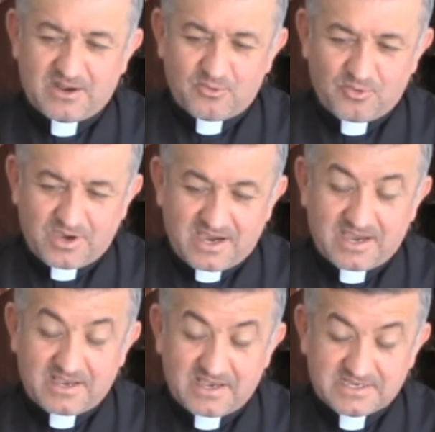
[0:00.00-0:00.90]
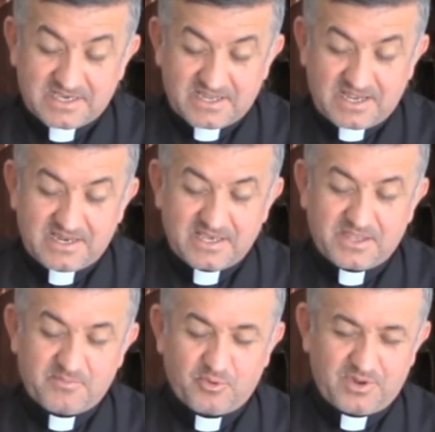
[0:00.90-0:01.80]
a, hacerla
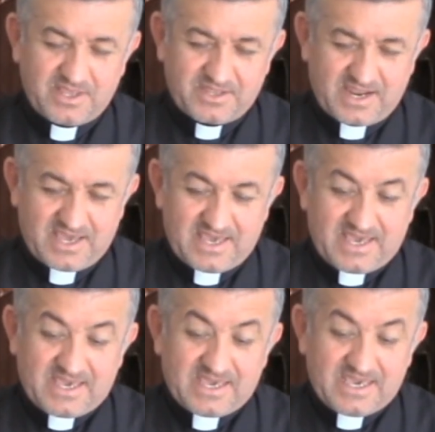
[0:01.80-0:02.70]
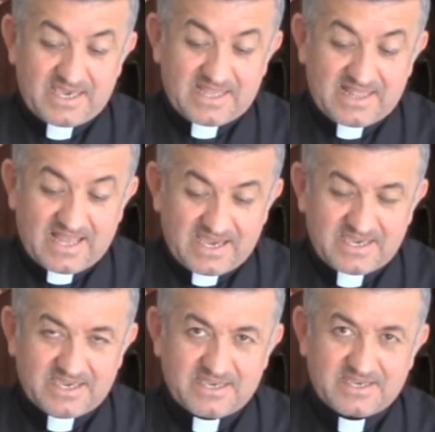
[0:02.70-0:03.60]
letra por letra. La
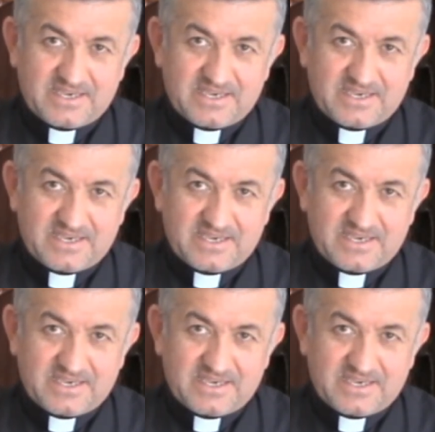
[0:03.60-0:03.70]
I